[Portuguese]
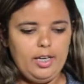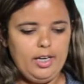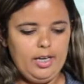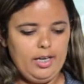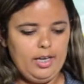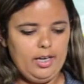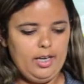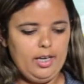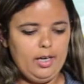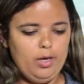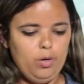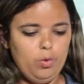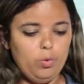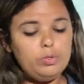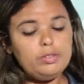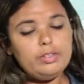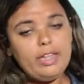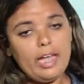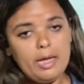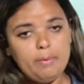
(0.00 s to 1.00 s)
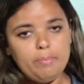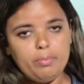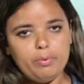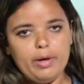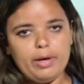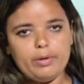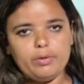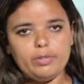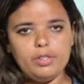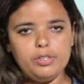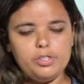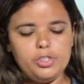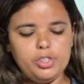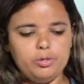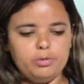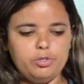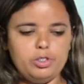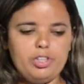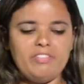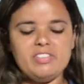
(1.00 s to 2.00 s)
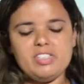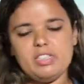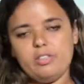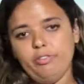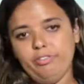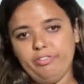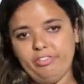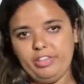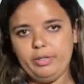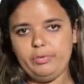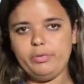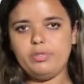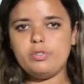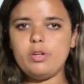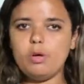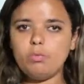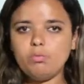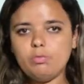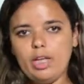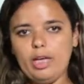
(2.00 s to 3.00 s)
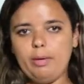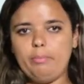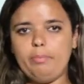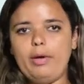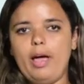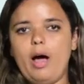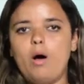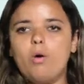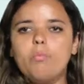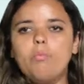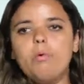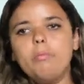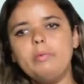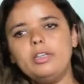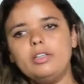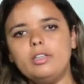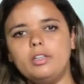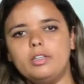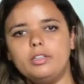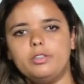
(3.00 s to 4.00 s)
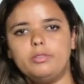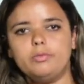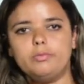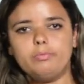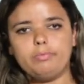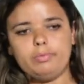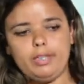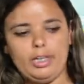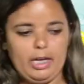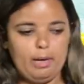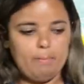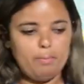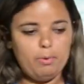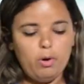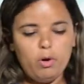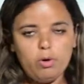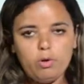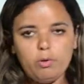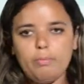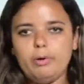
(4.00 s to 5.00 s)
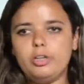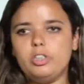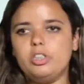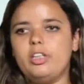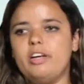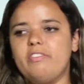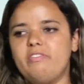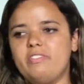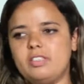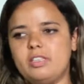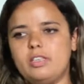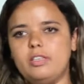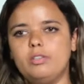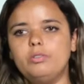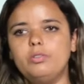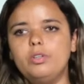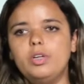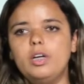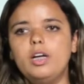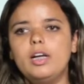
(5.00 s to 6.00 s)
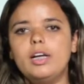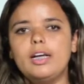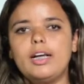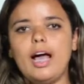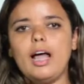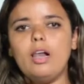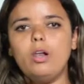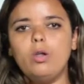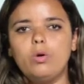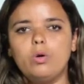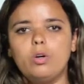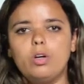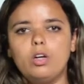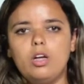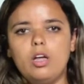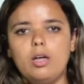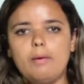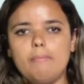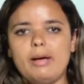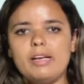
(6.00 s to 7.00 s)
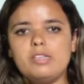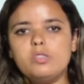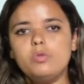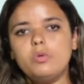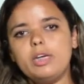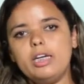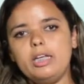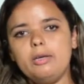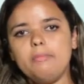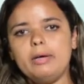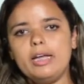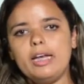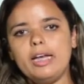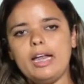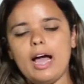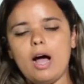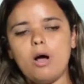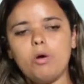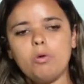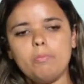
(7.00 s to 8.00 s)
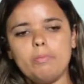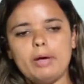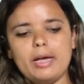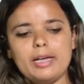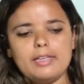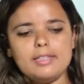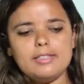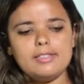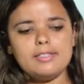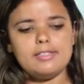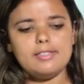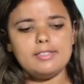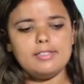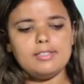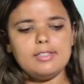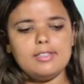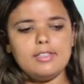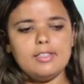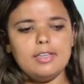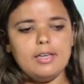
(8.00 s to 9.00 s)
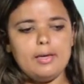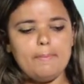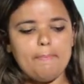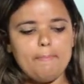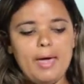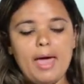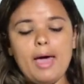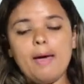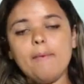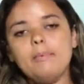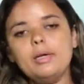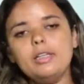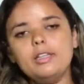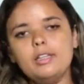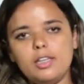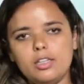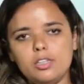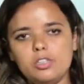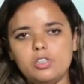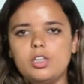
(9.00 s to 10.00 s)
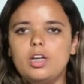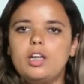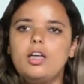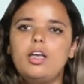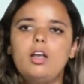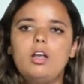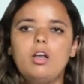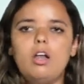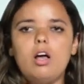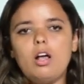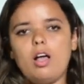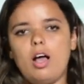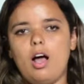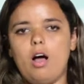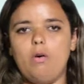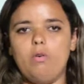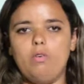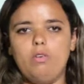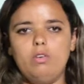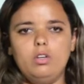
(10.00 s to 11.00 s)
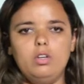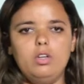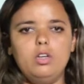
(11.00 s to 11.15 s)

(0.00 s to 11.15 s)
é, o tempo é quando eu digo, está fazendo frio, isso é um tempo, é algo momentâneo. Daqui a pouco pode estar fazendo calor. Mas o clima ele é algo mais permanente naquele local,